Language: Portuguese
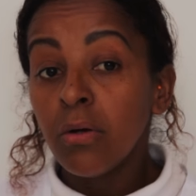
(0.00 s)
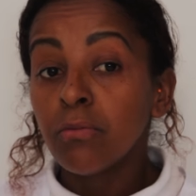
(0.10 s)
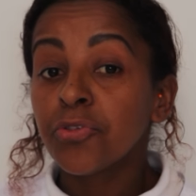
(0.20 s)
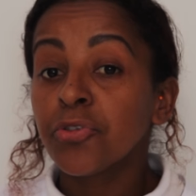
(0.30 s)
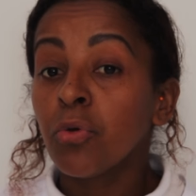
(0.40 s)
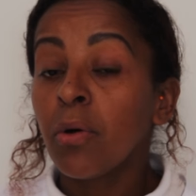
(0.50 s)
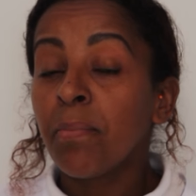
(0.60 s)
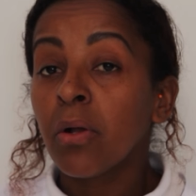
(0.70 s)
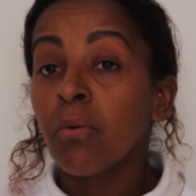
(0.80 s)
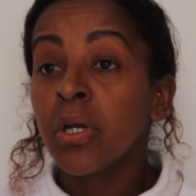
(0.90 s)
O senhor
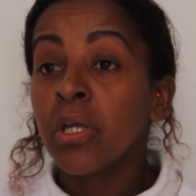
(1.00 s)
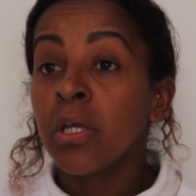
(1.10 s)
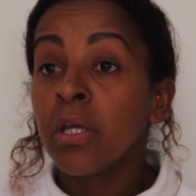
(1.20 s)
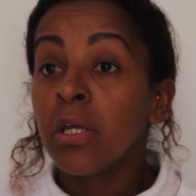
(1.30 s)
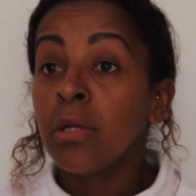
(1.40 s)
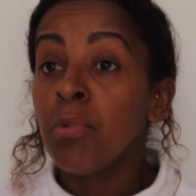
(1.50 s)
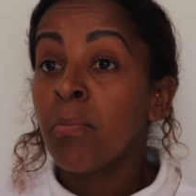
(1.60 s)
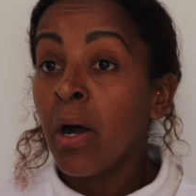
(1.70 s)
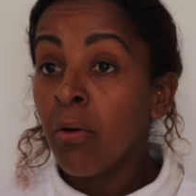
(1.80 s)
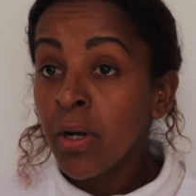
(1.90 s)
pegou e, e me
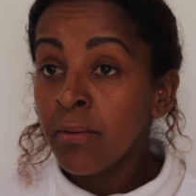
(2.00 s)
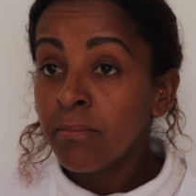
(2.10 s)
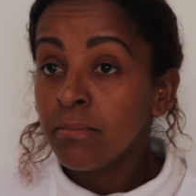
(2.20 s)
barrou.